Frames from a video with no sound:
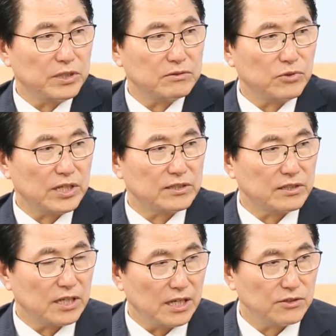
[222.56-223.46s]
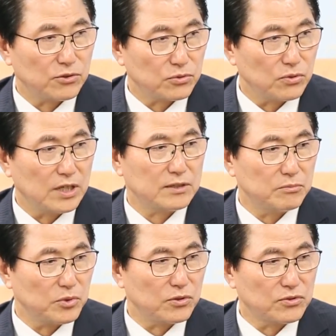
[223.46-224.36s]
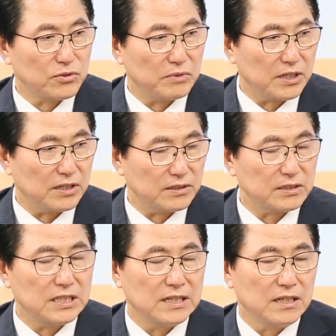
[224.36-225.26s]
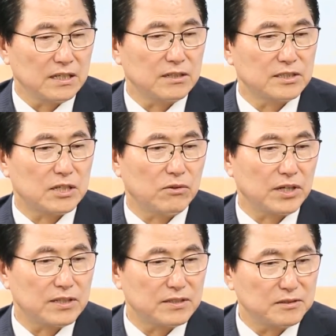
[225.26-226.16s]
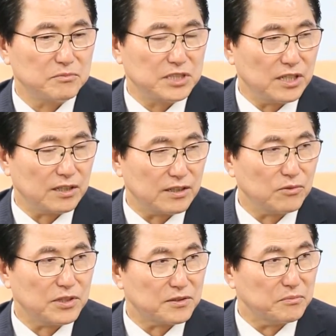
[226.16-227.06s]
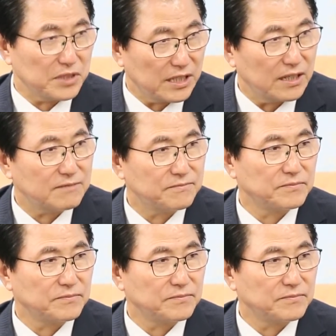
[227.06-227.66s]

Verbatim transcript: 미국에서 해조류와 전복을 수입해 가는 이런 상황이 지금 진행되고 있습니다.